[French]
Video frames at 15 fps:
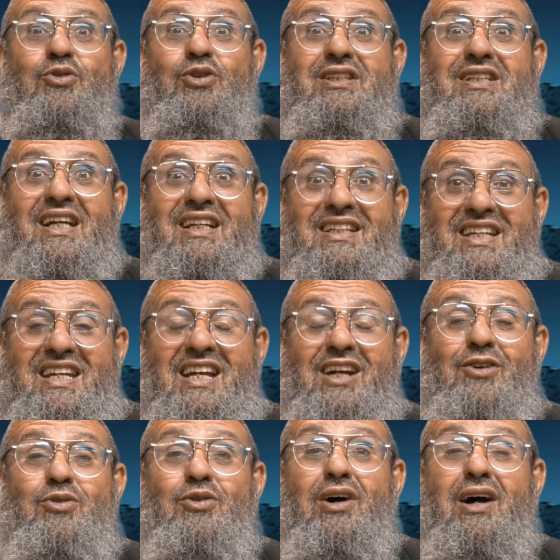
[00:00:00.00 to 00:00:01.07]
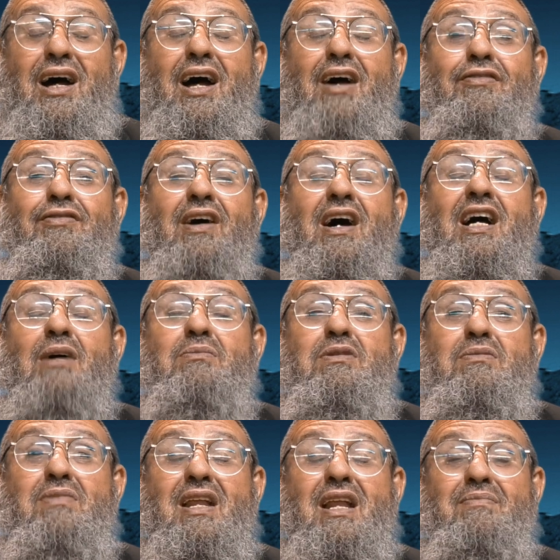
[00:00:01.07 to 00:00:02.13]
le tzaddik, le Rav
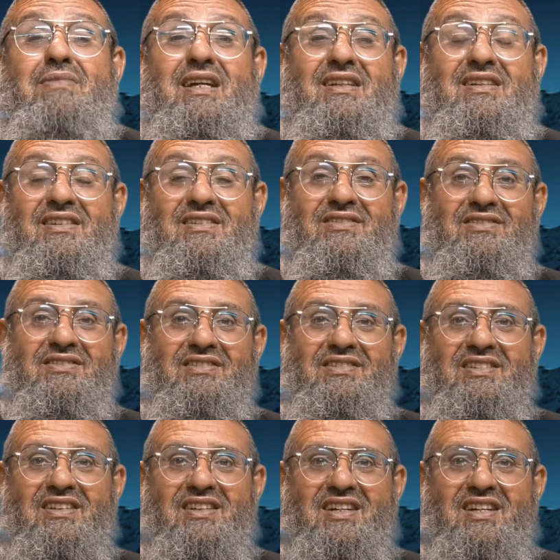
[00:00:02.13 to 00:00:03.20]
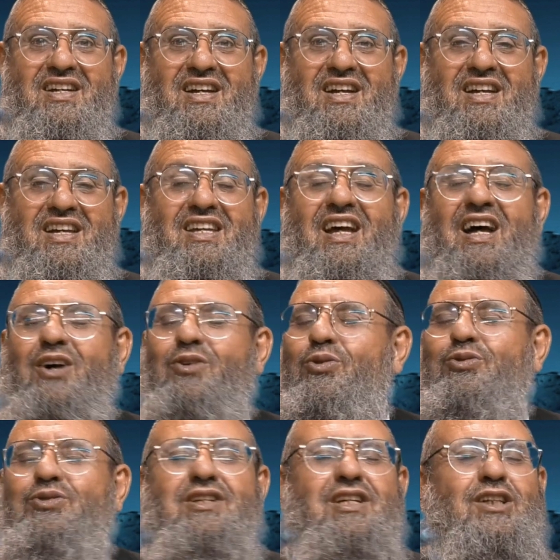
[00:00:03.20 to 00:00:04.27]
Rami Melamed. Ben il
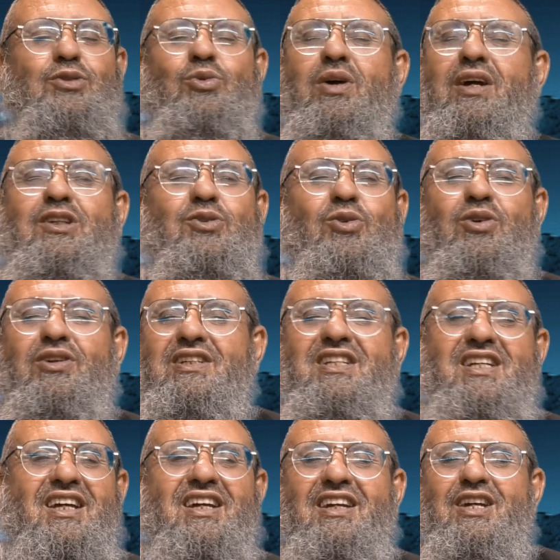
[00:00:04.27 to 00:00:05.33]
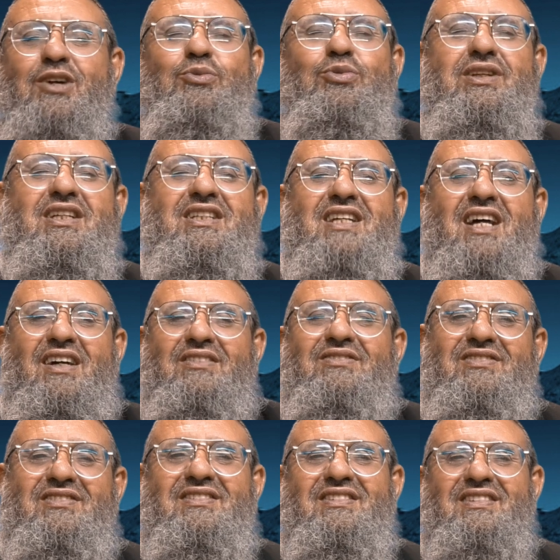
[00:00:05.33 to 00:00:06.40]
raconte une histoire extraordinaire. Écoutez ça.
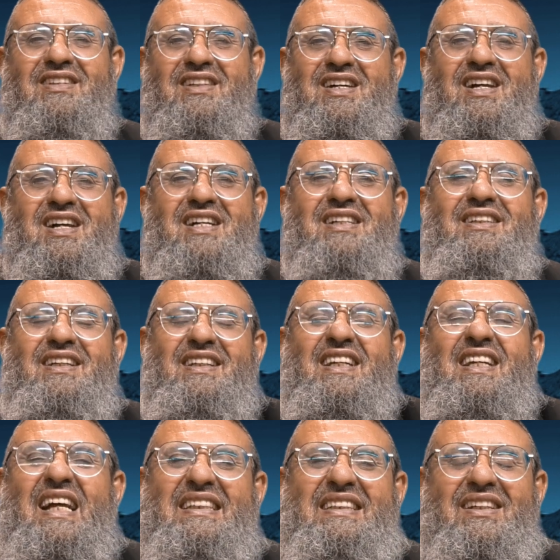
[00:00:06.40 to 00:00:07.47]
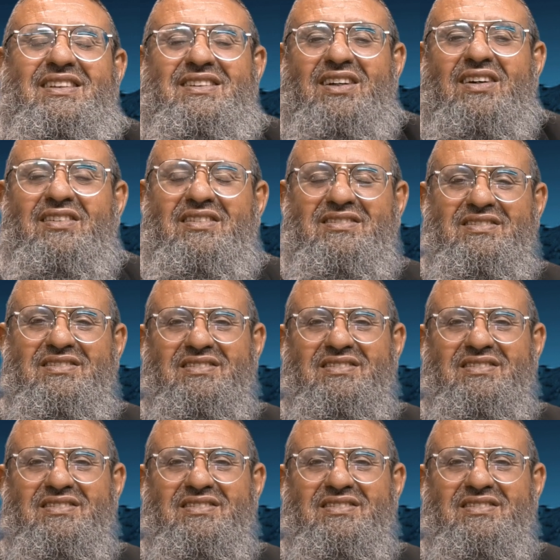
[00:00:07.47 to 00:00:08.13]
C'était il y a 100 ans.